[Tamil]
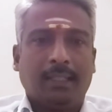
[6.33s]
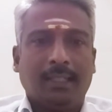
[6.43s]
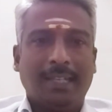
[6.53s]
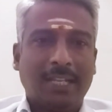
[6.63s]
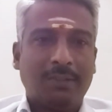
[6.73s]

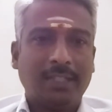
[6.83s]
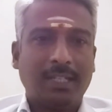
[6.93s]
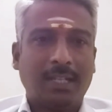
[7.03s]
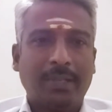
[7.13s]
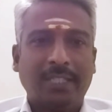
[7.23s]
இன்றைக்கி வந்து
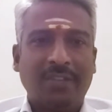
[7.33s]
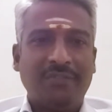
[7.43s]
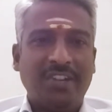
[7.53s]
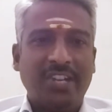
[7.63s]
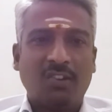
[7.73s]
நம்ம இந்த
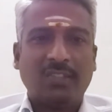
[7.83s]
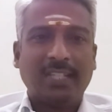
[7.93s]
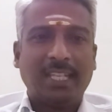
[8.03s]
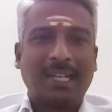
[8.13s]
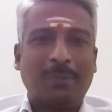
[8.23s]
வீடியோவில் வந்து
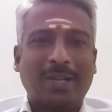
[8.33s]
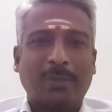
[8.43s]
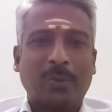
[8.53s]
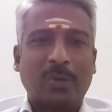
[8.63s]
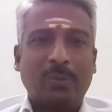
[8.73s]
என்ன
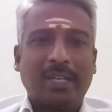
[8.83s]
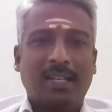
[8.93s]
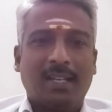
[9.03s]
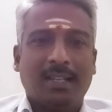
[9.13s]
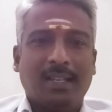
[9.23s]
பார்க்க போகிறோம்
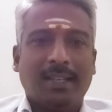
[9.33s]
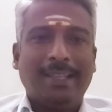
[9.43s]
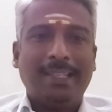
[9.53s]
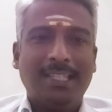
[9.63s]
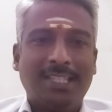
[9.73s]
அப்படின்னா
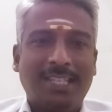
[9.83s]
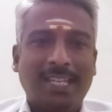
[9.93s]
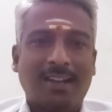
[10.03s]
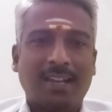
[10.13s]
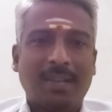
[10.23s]
இஷ்டி
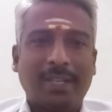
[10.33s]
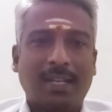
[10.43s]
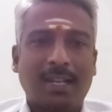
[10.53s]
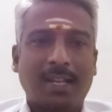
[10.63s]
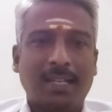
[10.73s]
காலம்
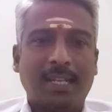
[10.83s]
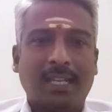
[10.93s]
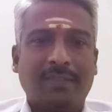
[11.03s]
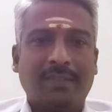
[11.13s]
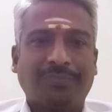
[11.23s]
என்றால் என்ன
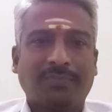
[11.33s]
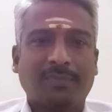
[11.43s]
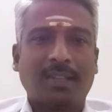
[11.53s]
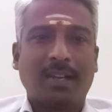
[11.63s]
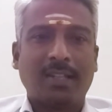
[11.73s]

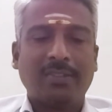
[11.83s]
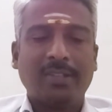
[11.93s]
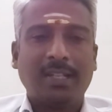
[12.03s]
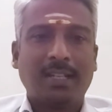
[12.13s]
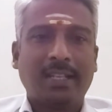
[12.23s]
அதாவது
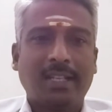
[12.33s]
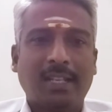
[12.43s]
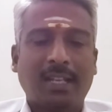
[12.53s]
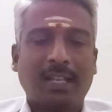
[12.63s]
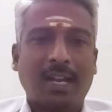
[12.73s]

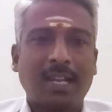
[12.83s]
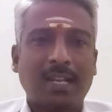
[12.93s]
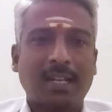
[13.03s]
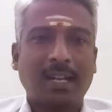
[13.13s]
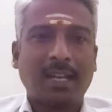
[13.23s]

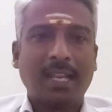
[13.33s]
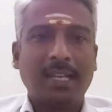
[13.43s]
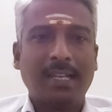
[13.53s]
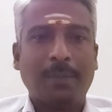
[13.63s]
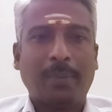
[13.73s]
காலண்டரில்
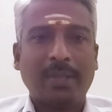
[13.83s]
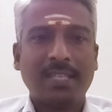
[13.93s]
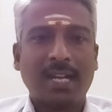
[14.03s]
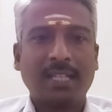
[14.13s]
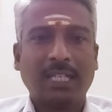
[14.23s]
இல்லைன்னா
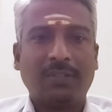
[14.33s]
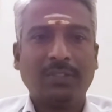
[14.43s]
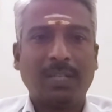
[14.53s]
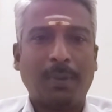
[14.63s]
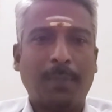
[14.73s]
பஞ்சாங்கத்தில்
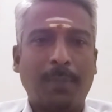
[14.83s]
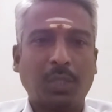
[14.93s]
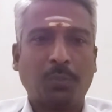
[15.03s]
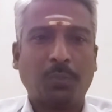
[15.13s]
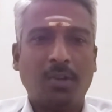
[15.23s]
வந்து நம்ம
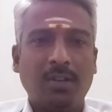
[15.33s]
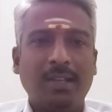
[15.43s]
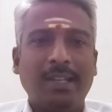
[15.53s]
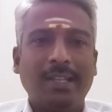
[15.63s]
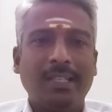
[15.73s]
பார்த்துருப்போம்
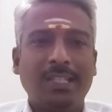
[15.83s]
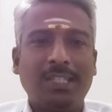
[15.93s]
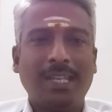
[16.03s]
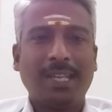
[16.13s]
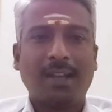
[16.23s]

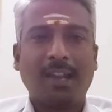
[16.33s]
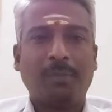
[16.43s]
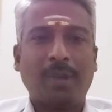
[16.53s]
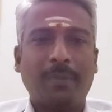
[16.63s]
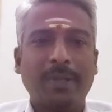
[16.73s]
இஷ்டி
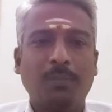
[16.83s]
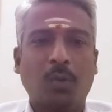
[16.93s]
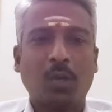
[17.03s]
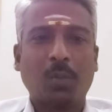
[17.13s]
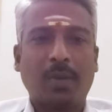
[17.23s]
காலம் அப்படின்னு
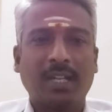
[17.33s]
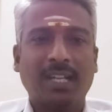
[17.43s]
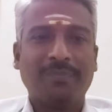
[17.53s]
போட்டிருப்பாங்க